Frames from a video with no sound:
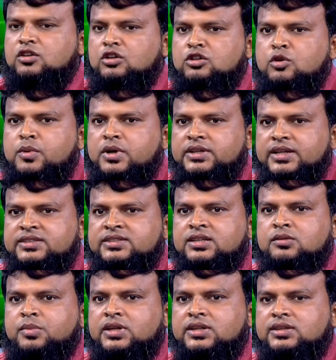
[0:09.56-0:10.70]
ধন্যবাদ
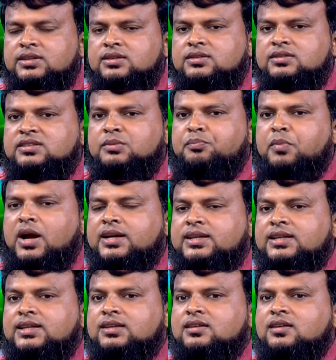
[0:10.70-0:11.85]
এরশাদ ভাইকে যে
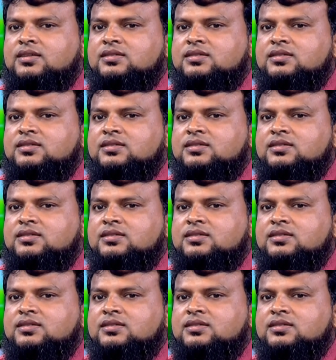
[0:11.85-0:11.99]
পাটের